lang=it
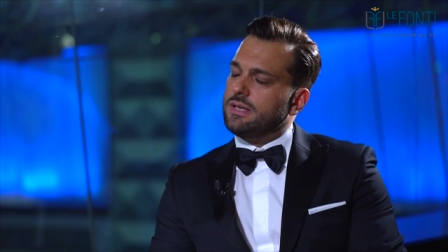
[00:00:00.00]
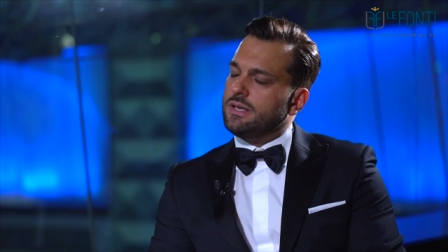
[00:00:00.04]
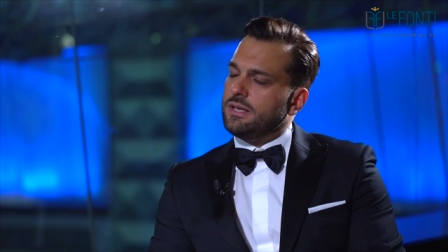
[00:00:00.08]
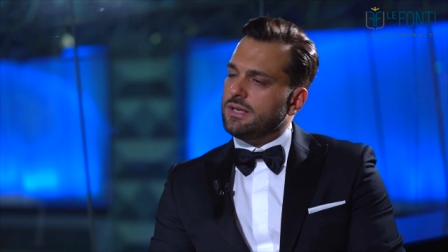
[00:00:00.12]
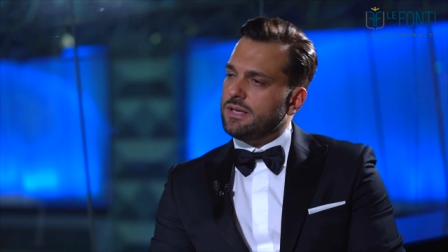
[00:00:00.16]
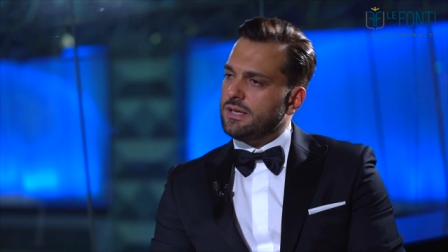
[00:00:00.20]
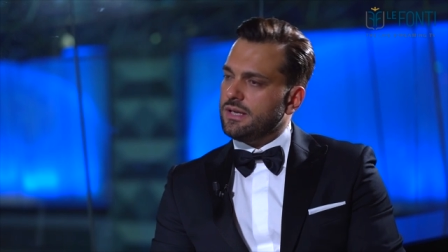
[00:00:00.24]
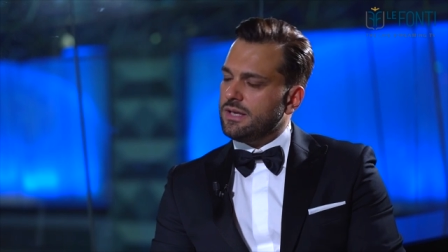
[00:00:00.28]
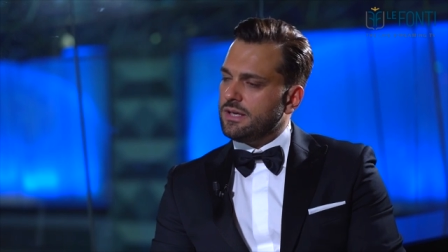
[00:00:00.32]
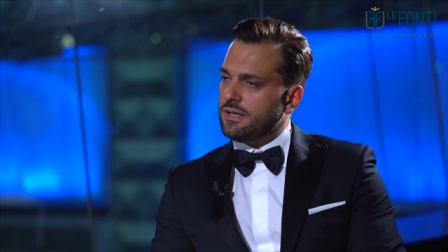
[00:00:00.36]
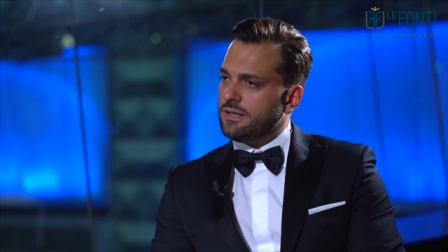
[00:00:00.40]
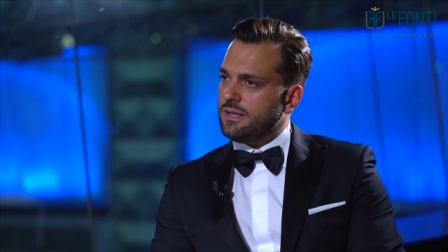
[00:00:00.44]

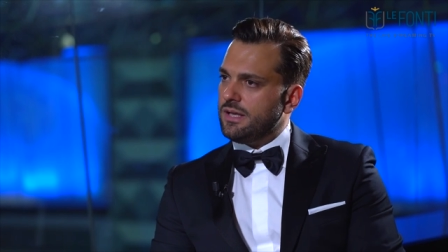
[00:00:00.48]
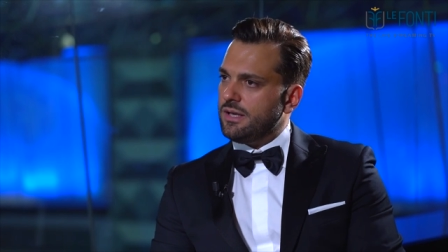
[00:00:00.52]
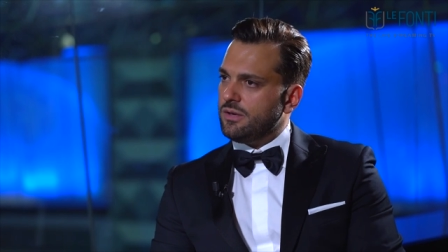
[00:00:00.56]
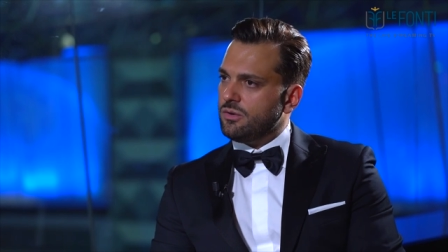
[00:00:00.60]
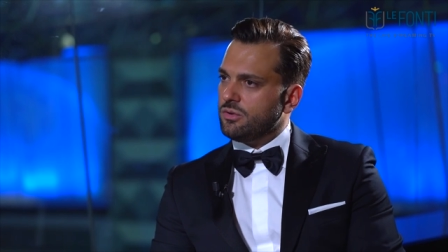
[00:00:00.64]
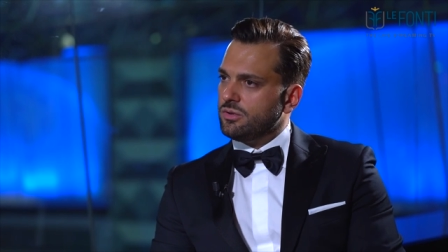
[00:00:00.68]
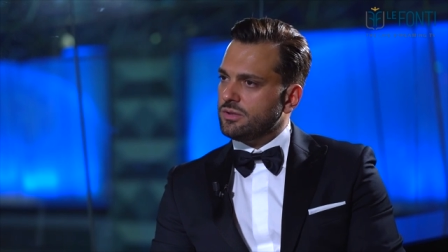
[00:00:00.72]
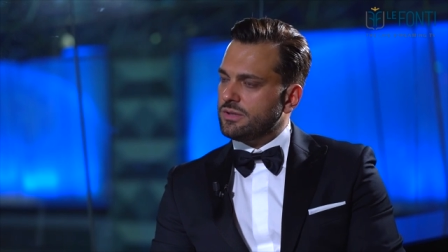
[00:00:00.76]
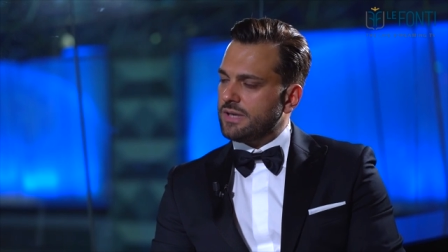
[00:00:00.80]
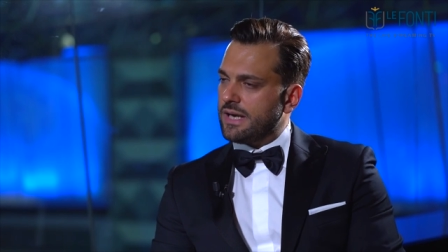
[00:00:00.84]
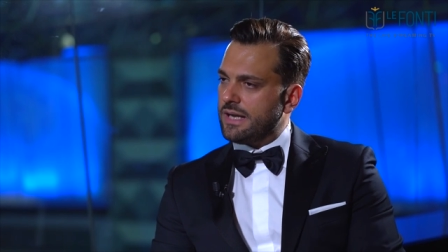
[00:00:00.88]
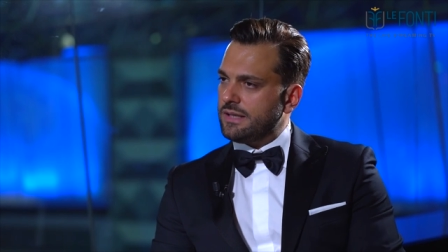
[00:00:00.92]
eh, dei
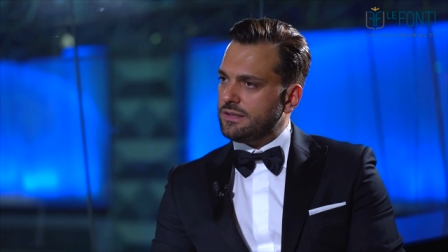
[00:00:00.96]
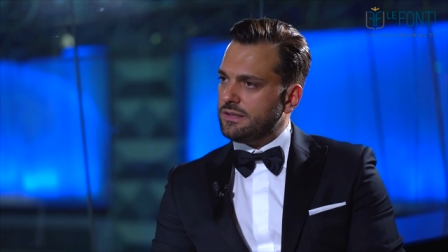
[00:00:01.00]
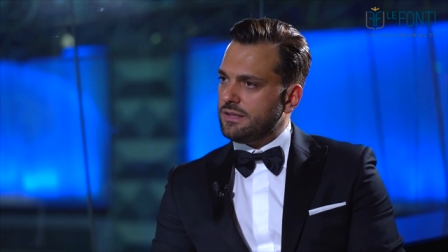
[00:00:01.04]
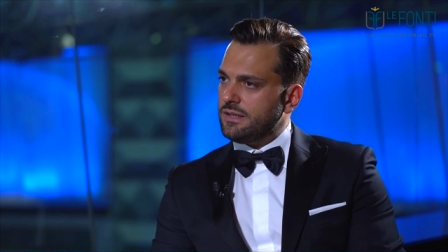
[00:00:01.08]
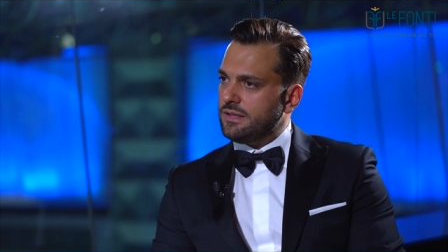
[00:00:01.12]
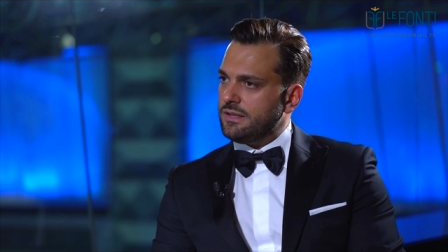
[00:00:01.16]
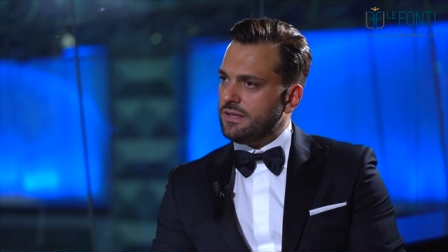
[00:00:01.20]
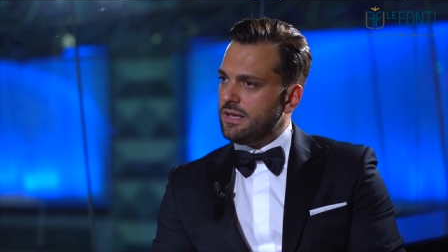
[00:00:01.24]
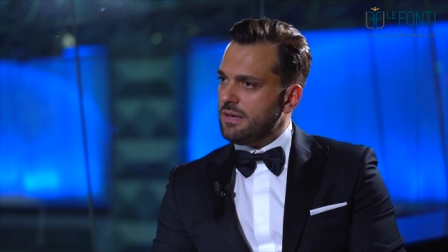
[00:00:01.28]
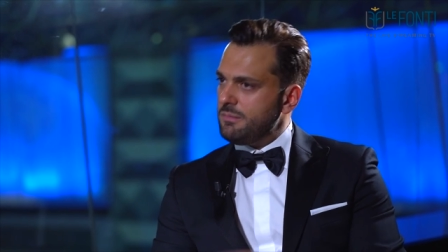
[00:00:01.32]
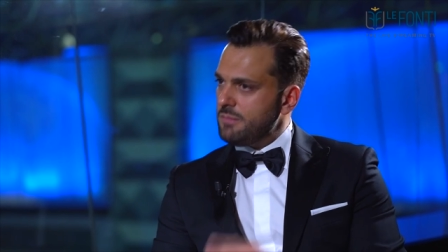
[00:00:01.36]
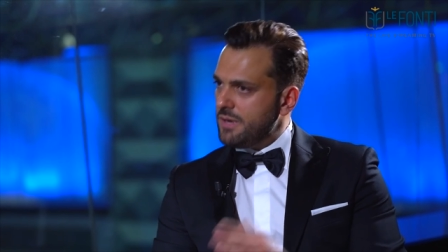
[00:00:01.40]

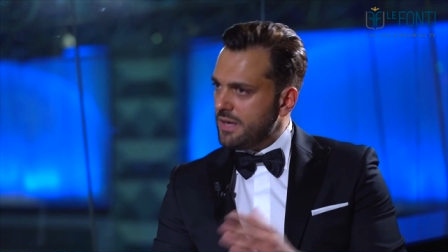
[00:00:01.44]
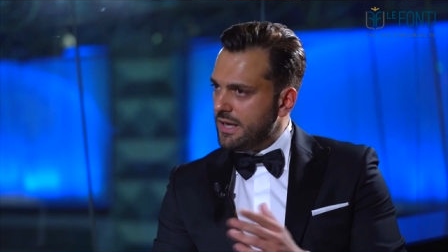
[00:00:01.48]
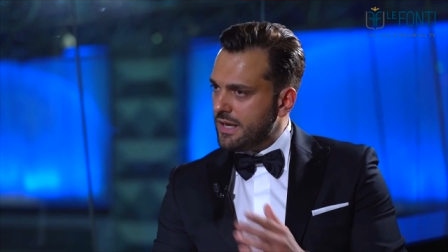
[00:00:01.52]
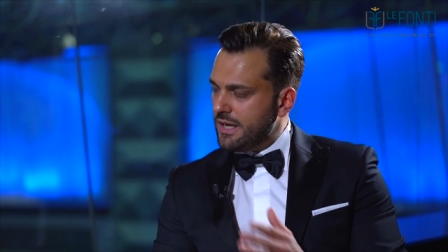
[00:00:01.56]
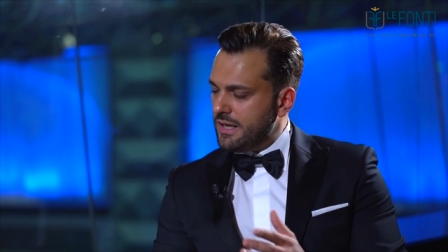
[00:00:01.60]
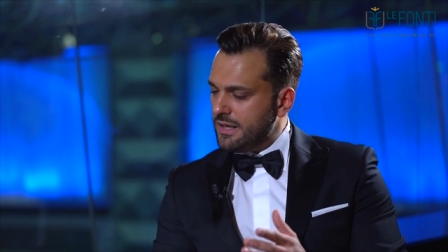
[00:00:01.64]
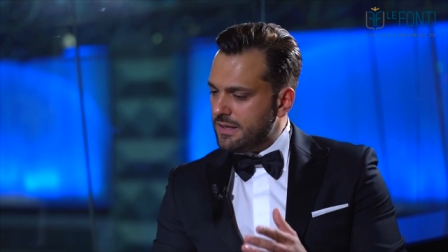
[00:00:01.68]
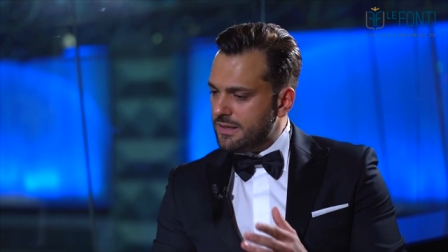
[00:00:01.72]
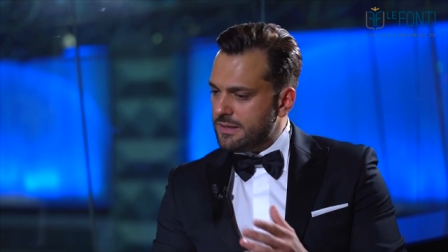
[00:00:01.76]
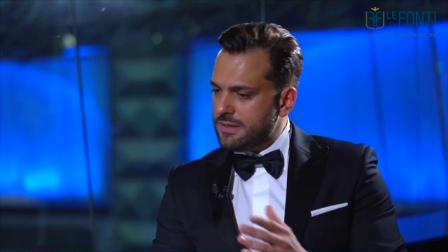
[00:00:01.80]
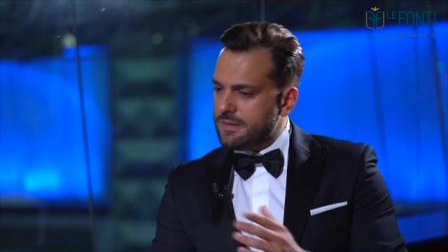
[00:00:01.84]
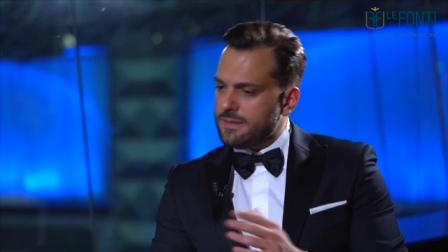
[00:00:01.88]
contratti di
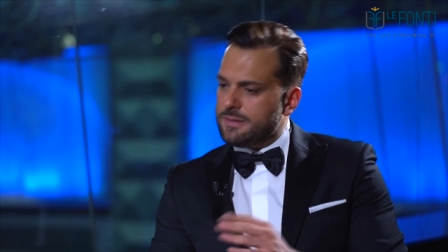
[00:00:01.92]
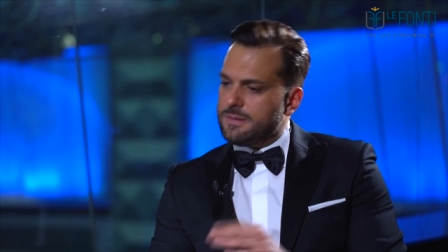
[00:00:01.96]
M&A.